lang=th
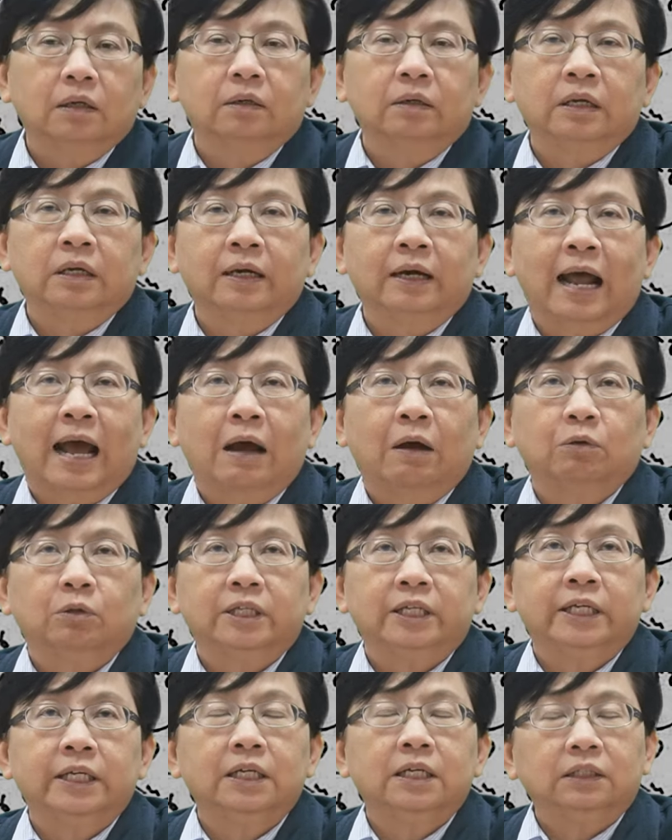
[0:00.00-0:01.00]
เรื่องราว
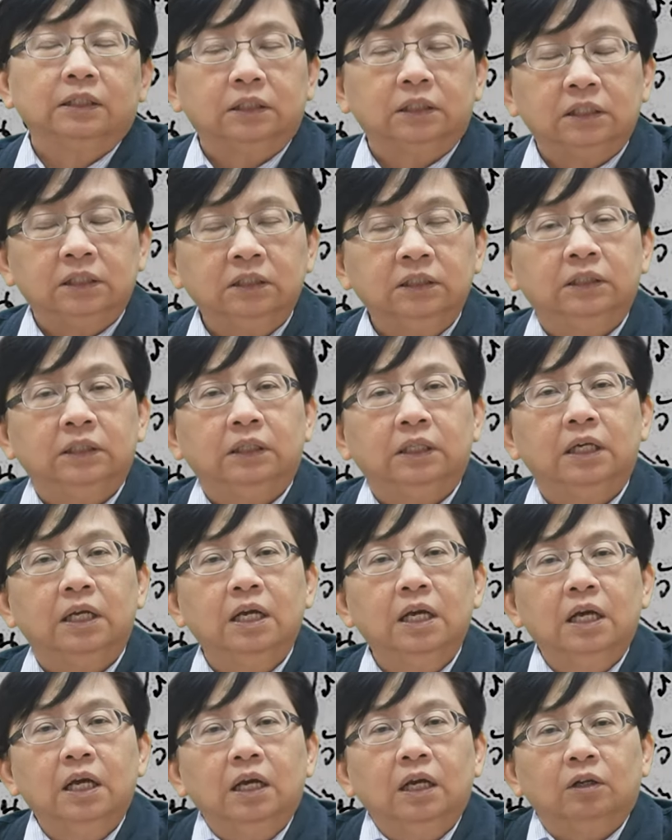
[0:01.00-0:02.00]
ที่เกิดขึ้น
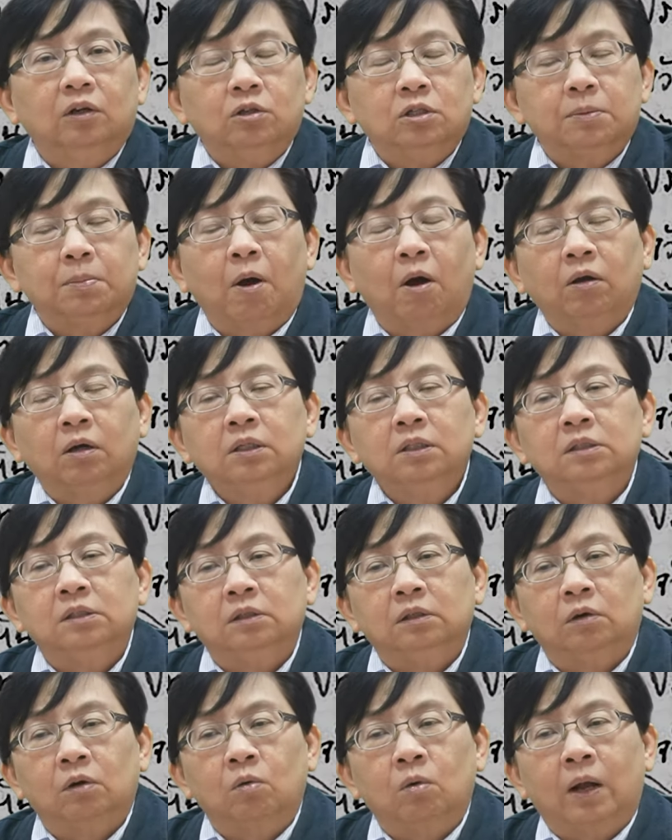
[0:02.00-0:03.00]
โดยเฉพาะก็คื
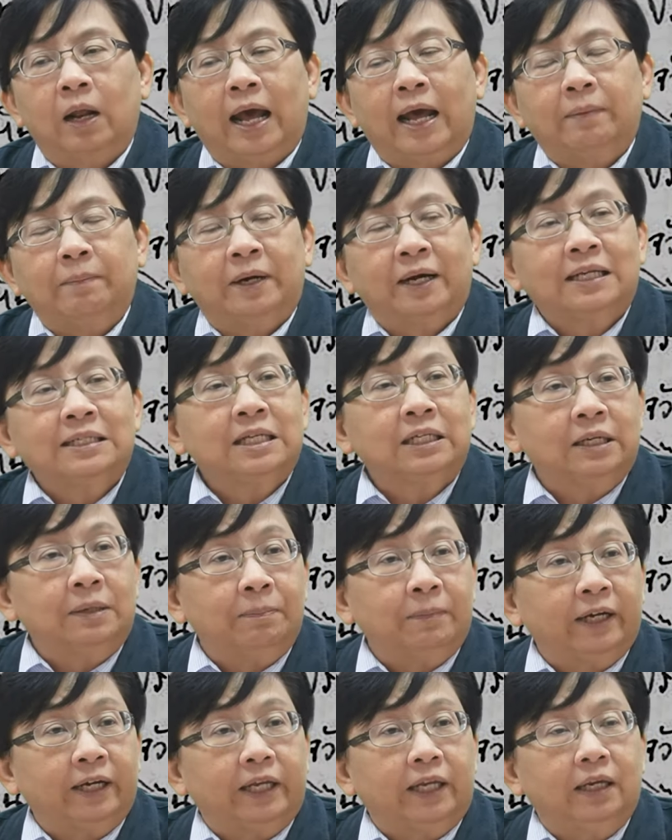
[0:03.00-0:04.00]
อโครงการพระราช
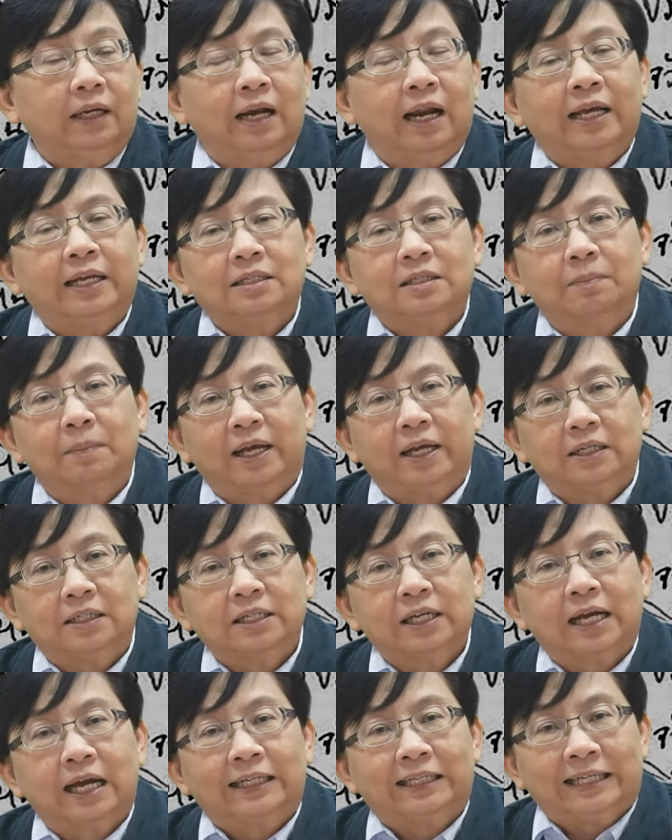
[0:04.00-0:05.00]
ดำริในสมัยรั
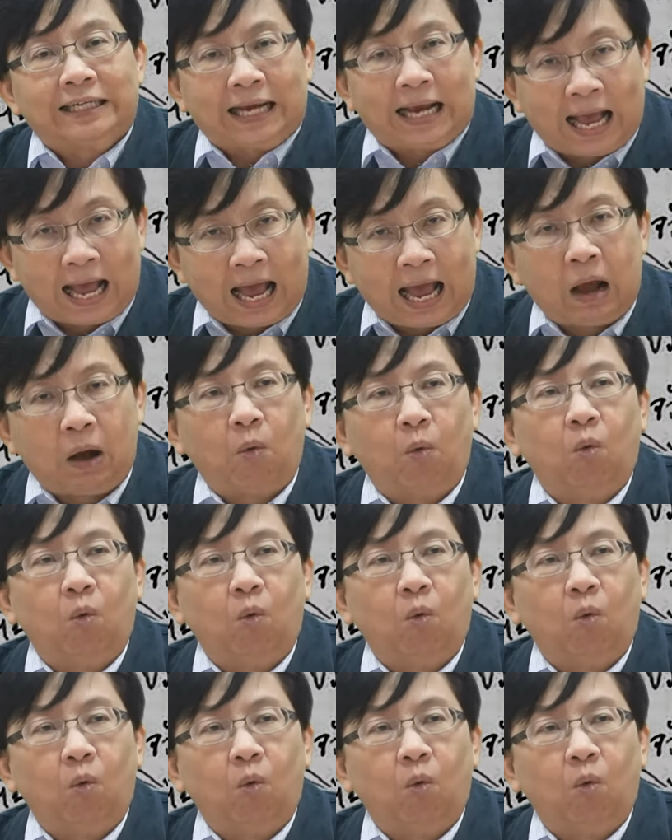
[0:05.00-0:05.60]
ชกาลที่ เก้า